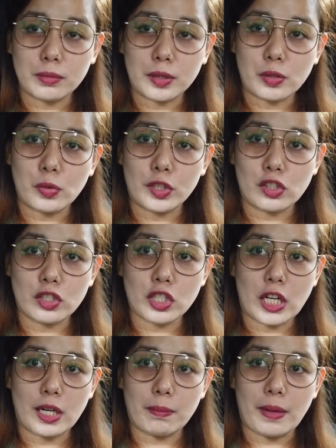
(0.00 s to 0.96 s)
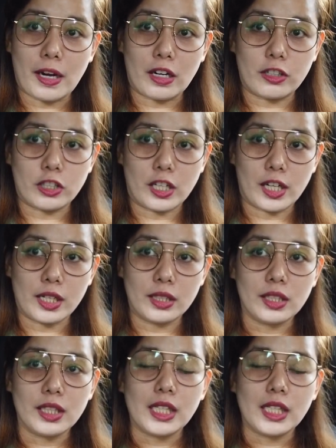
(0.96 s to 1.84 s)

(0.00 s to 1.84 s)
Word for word: Mag-withdraw siya ng pera niya.